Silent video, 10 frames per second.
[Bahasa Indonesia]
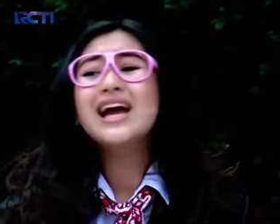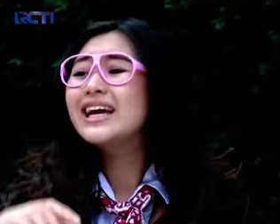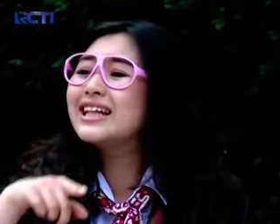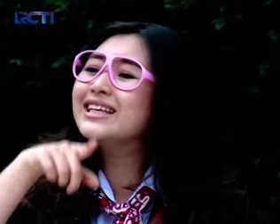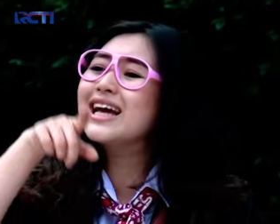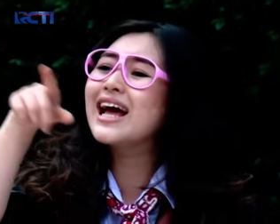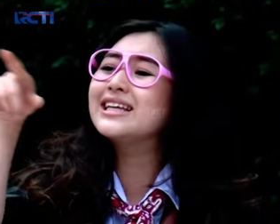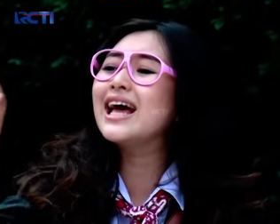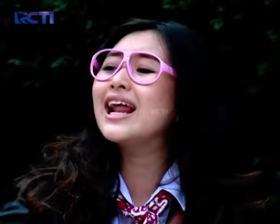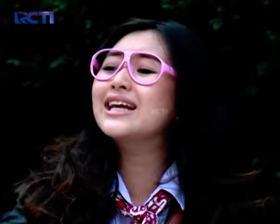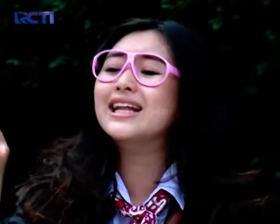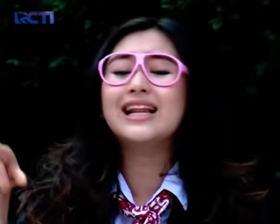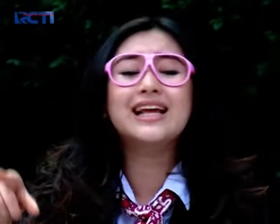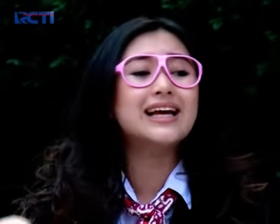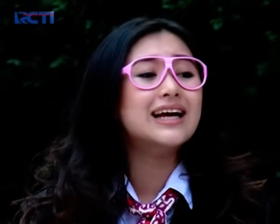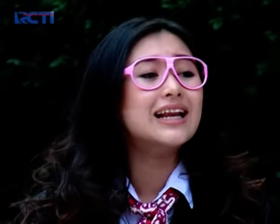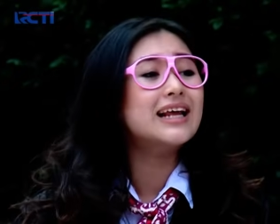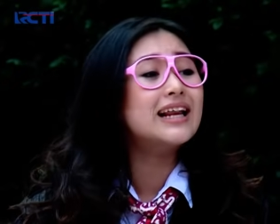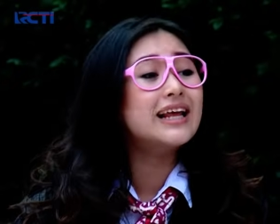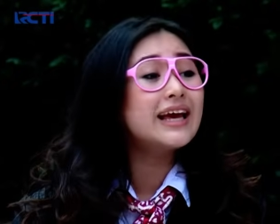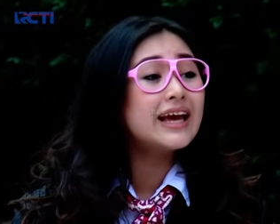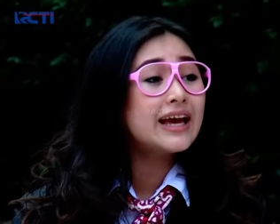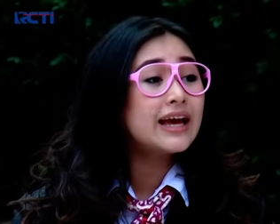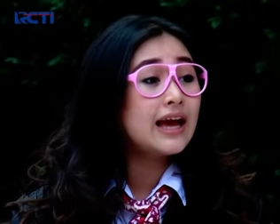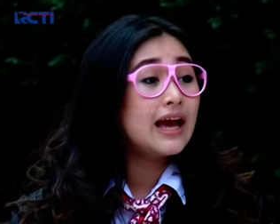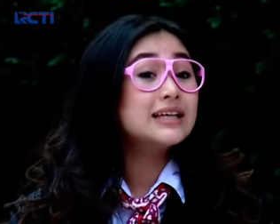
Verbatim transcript: Kita jalan-jalan keliling-keliling,